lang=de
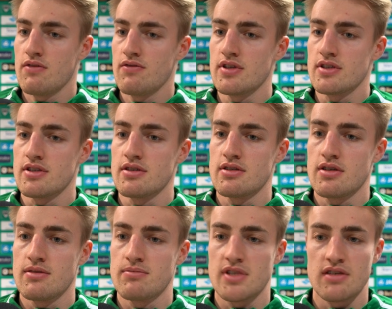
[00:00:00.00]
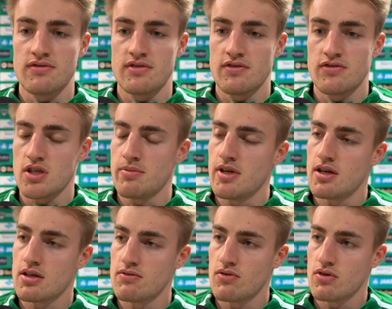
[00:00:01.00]
wir sind ähm, defensiv
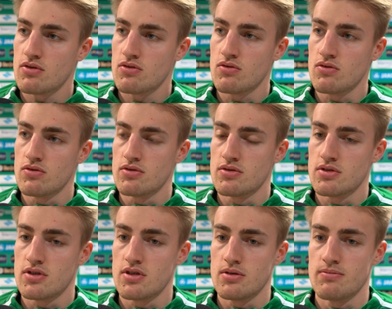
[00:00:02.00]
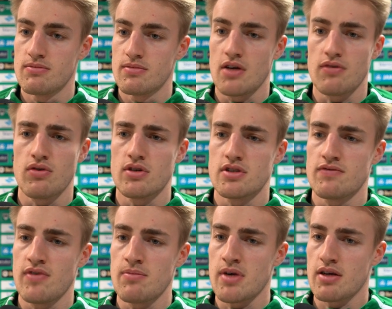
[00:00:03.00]
stabiler geworden und nach vorne sind
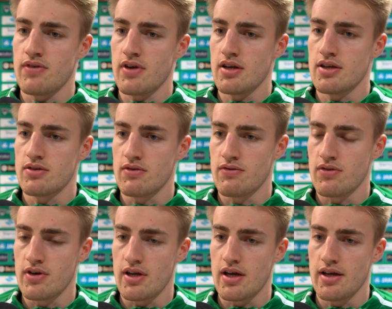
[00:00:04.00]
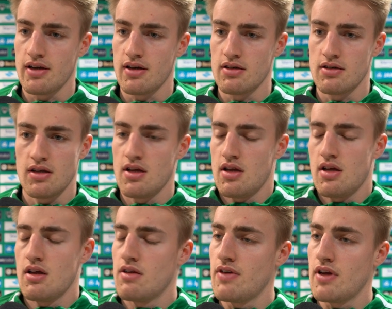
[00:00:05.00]
wir immer gefährlich und von daher
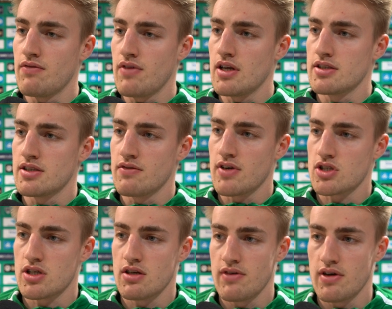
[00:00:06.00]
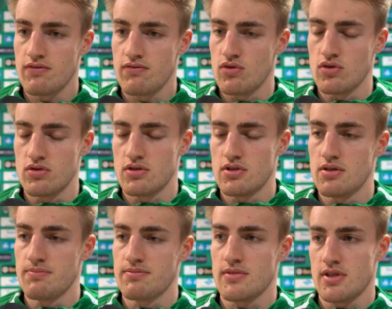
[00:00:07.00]
werden wir alles in die Waagschale werfen und
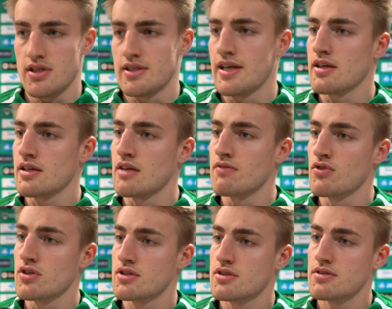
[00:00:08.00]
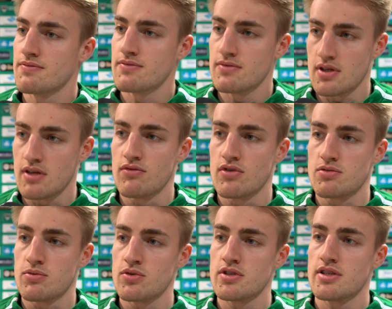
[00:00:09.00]
ich denke, dann wird es dann wird es
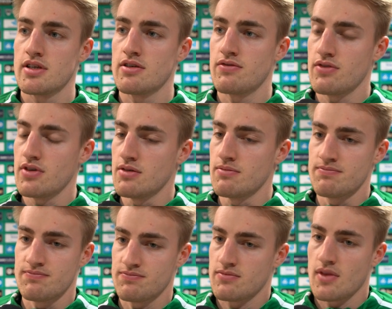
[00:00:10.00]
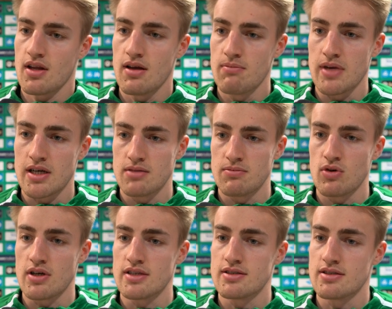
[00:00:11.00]
positiv. Ähm,
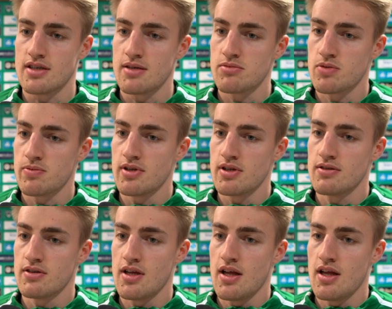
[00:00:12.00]
Magdeburg, letztes Heimspiel,